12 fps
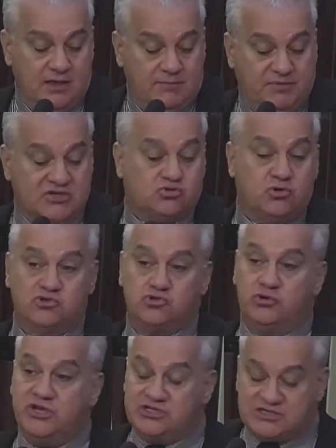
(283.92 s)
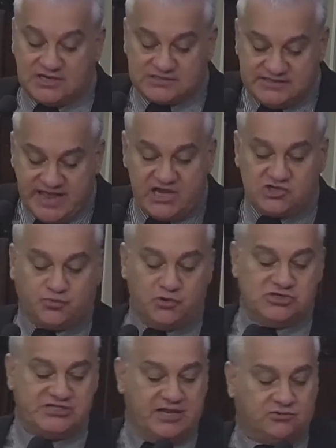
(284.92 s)
Pessoas jurídicas,
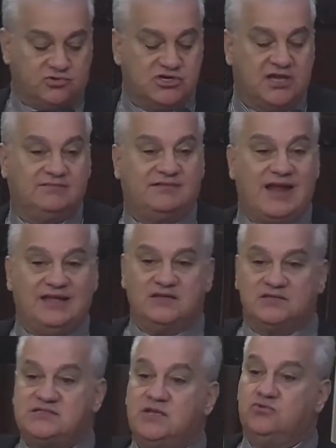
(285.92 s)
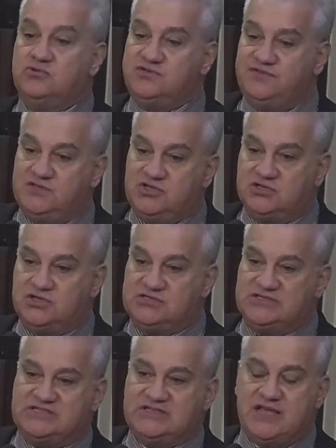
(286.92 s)
10% de entrada, sendo dividida
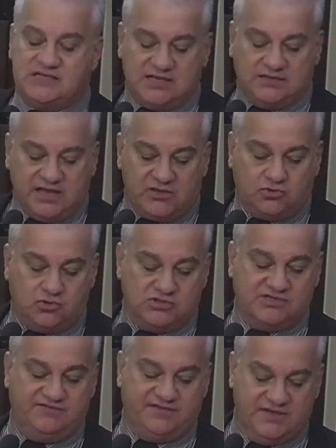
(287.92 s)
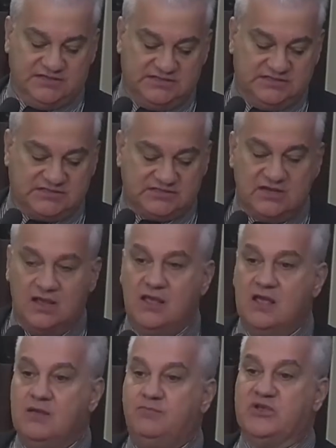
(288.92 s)
de 6 até 12 vezes.
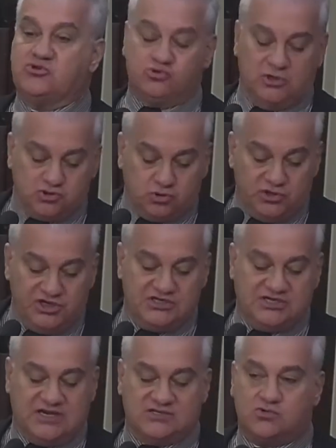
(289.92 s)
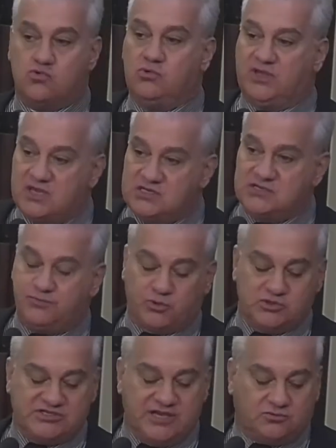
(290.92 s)
Pessoas jurídicas com
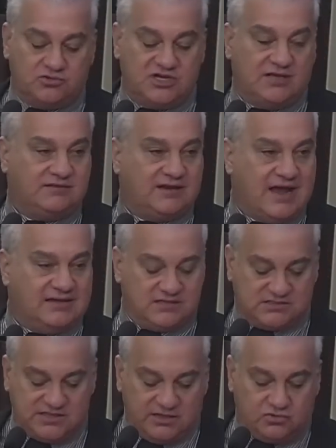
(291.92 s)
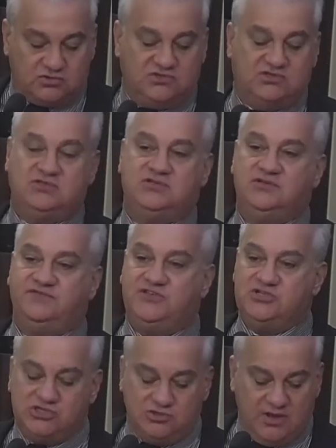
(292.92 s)
15% de entrada sendo
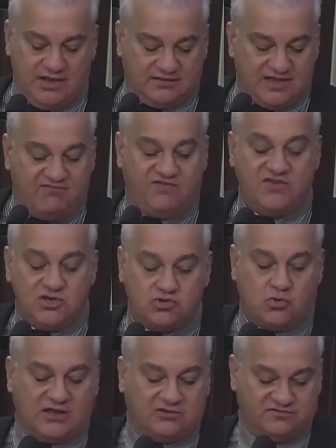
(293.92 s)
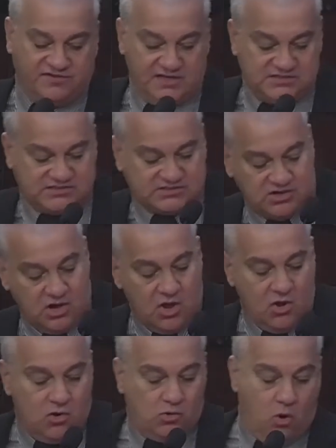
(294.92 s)
dividido em até 24 vezes.
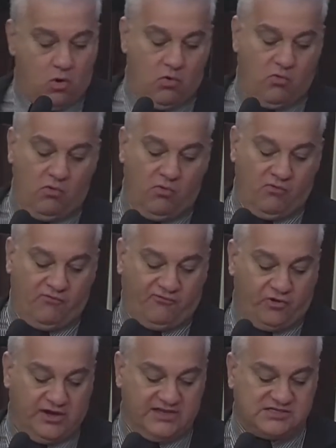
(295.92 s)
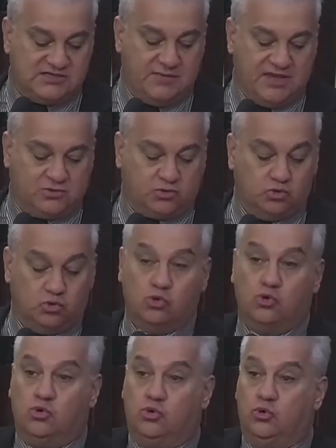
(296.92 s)
Com o fornecimento
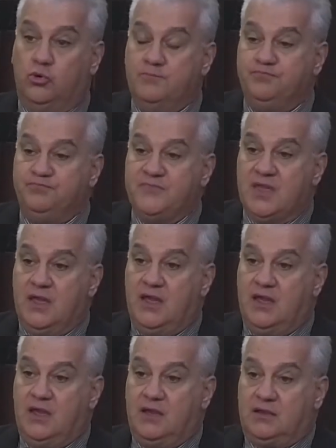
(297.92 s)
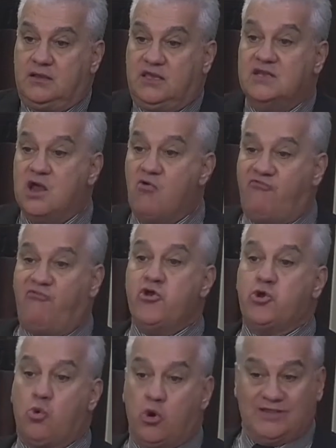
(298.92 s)
no, é, que não
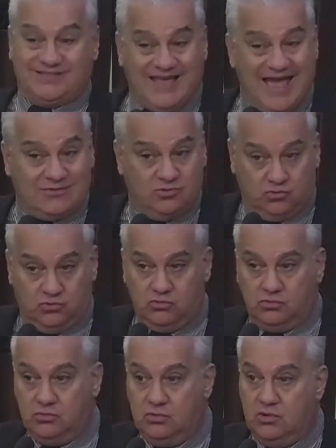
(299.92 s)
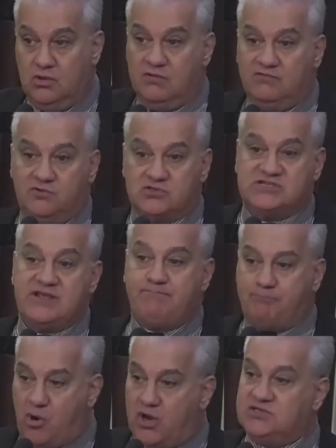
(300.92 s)
foi cortado, você
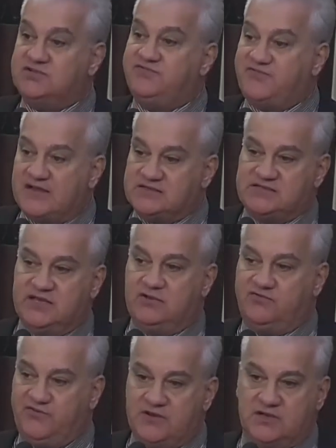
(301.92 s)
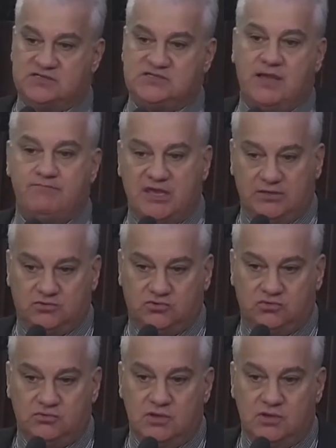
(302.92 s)
pode fazer o financiamento